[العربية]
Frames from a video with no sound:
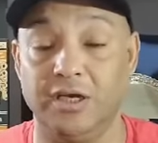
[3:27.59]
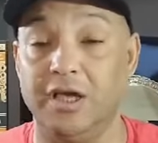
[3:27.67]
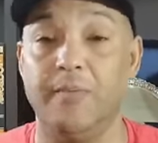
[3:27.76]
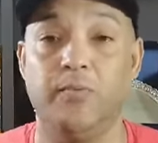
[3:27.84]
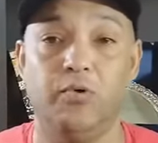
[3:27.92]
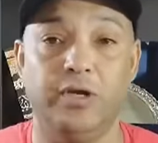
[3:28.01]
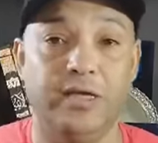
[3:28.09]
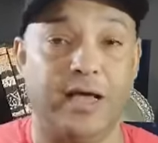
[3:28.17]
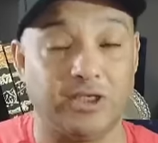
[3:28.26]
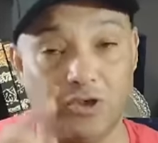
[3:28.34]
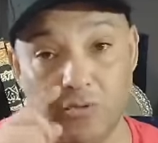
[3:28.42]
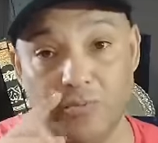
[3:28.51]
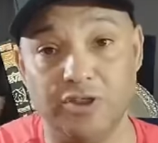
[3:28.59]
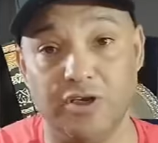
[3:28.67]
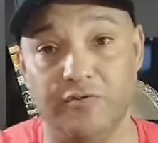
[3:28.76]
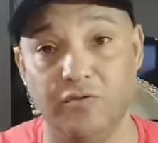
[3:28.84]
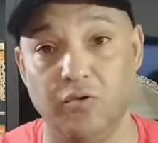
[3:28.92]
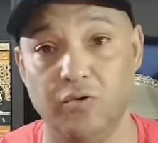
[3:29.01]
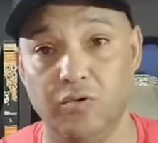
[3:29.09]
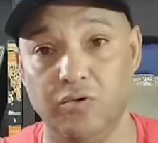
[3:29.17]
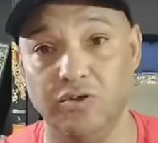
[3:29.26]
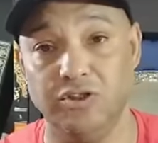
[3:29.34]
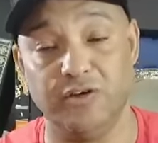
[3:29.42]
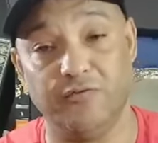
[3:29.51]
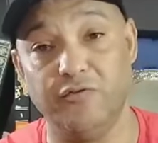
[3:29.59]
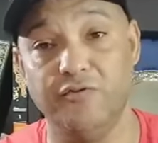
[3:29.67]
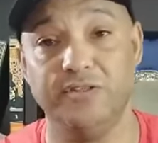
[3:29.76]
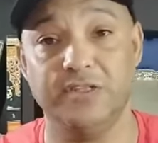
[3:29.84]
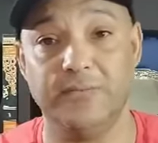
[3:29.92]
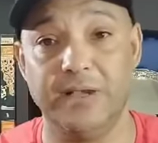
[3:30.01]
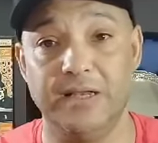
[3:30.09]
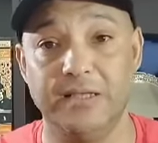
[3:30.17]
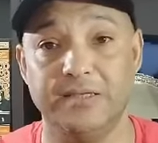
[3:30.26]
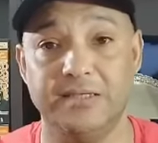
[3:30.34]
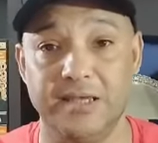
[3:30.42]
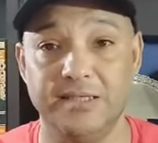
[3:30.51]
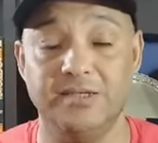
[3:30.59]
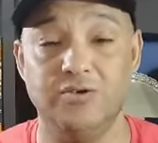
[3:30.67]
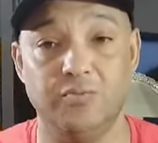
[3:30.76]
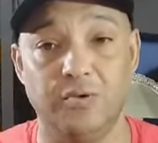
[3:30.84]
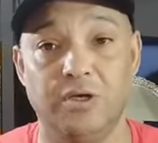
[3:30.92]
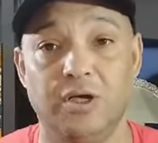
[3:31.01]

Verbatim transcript: جابوه ليه عشان هم شافوه شافوه في الزمالك ساسي